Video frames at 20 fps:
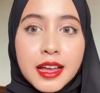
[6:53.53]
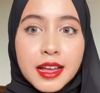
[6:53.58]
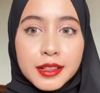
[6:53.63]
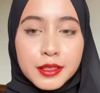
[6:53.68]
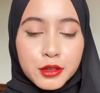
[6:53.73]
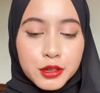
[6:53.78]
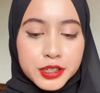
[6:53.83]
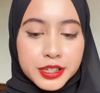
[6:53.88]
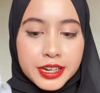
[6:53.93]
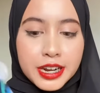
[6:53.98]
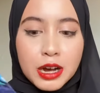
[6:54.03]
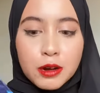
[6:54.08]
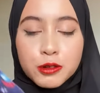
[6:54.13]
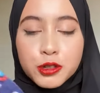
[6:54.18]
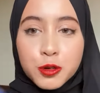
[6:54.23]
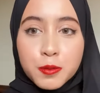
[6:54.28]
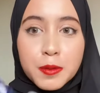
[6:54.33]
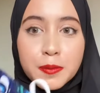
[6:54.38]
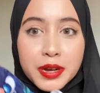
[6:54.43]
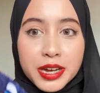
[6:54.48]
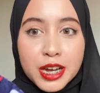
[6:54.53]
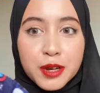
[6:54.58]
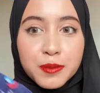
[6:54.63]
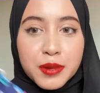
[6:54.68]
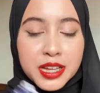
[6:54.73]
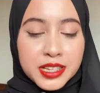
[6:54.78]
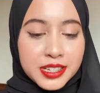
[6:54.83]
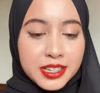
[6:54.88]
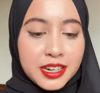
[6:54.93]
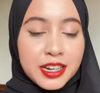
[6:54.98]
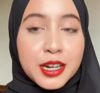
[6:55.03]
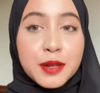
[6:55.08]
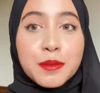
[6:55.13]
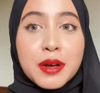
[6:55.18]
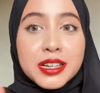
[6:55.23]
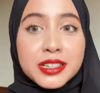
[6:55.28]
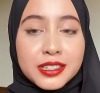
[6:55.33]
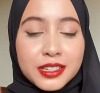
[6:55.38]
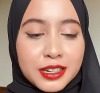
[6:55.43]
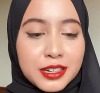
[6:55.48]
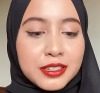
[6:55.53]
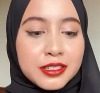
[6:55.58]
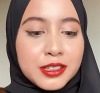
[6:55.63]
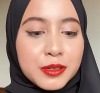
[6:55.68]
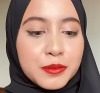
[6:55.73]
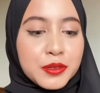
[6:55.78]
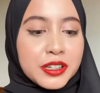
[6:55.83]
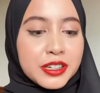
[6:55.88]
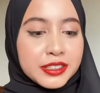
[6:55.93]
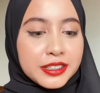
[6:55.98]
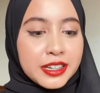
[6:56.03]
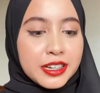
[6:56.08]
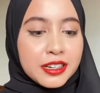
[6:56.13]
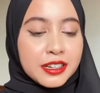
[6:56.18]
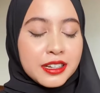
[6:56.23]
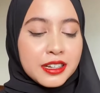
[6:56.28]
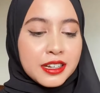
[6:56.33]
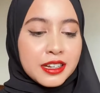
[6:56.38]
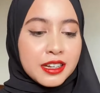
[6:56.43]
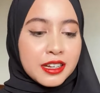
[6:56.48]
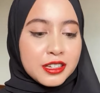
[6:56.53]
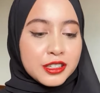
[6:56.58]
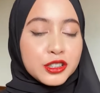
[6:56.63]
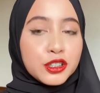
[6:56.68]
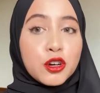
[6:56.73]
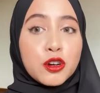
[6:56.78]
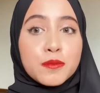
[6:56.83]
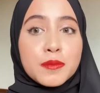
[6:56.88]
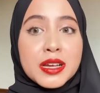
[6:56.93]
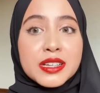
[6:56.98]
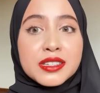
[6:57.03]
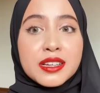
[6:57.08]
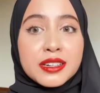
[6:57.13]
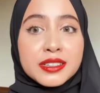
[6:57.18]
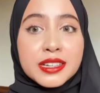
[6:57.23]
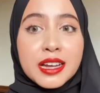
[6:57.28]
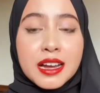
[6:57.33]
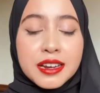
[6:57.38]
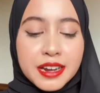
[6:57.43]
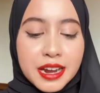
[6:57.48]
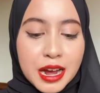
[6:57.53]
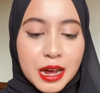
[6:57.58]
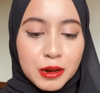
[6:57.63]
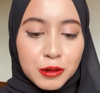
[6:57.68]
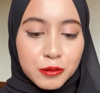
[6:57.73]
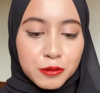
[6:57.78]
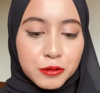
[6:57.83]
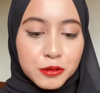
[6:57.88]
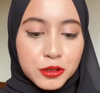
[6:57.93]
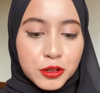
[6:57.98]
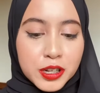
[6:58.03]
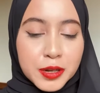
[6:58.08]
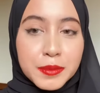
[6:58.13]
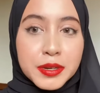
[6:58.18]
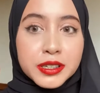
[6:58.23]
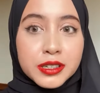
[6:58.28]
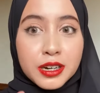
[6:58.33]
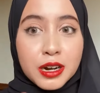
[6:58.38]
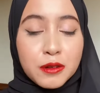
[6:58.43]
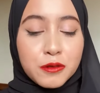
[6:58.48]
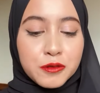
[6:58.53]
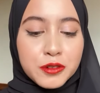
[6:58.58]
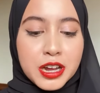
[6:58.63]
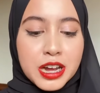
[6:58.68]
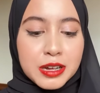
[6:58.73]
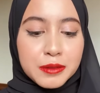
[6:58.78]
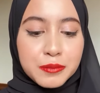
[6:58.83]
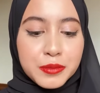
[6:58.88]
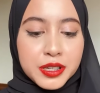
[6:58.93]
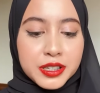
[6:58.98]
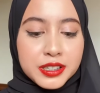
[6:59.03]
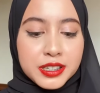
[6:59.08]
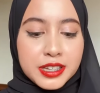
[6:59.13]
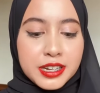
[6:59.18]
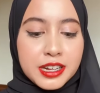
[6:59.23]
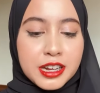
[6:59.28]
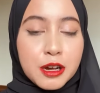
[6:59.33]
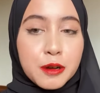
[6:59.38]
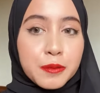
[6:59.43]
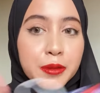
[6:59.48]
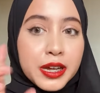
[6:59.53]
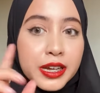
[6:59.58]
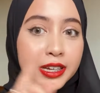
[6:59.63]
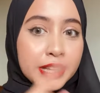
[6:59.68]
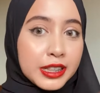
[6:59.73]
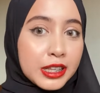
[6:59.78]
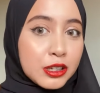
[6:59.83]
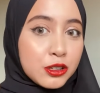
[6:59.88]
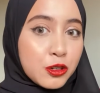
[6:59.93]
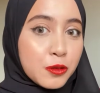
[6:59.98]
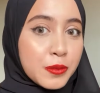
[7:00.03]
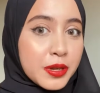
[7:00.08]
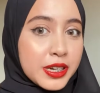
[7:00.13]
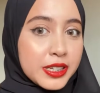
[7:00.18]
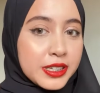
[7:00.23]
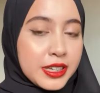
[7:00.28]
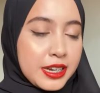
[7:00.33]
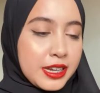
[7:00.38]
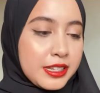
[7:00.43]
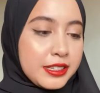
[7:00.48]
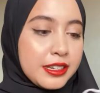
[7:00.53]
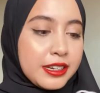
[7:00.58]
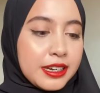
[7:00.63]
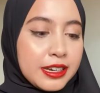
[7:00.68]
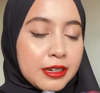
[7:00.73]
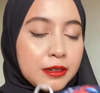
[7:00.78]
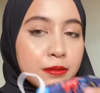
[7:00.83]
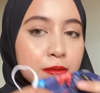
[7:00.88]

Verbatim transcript: Terus ini aku coba pakai masker. Ini masker sebenarnya stok maskernya ada aku soalnya masker aku udah habis jadi nggak apa kita coba di sini aja ya